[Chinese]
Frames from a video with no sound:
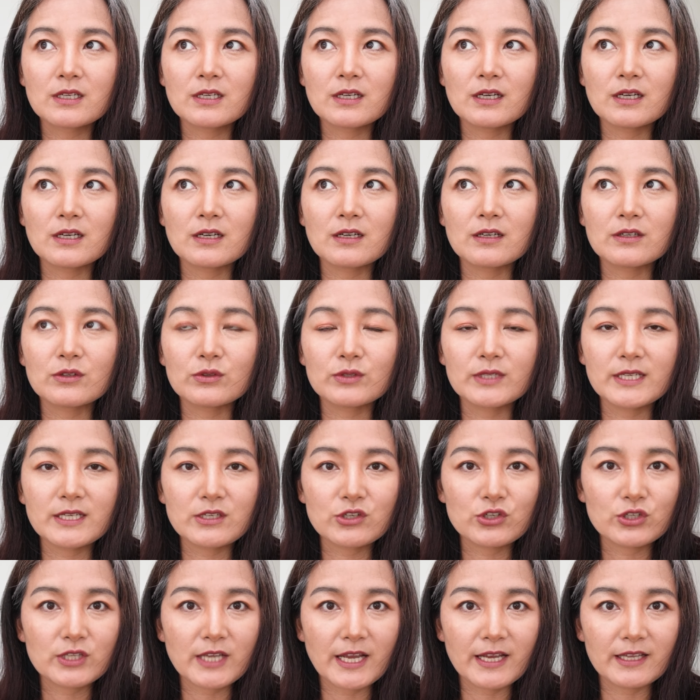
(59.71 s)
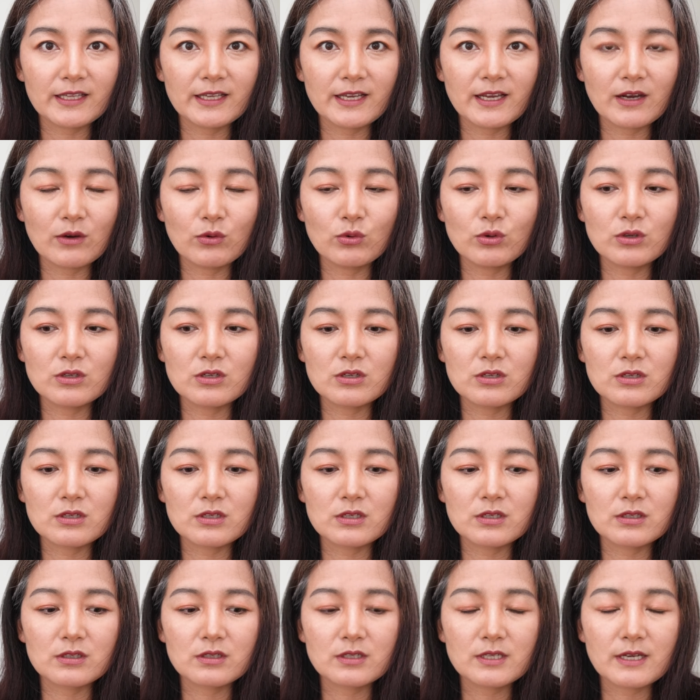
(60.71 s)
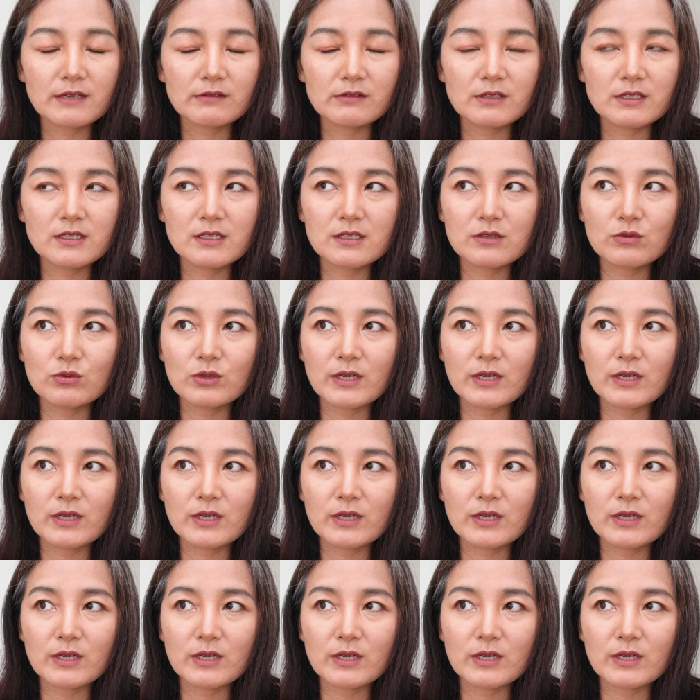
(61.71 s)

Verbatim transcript: 啊，有电视台的呀，或者是上一次我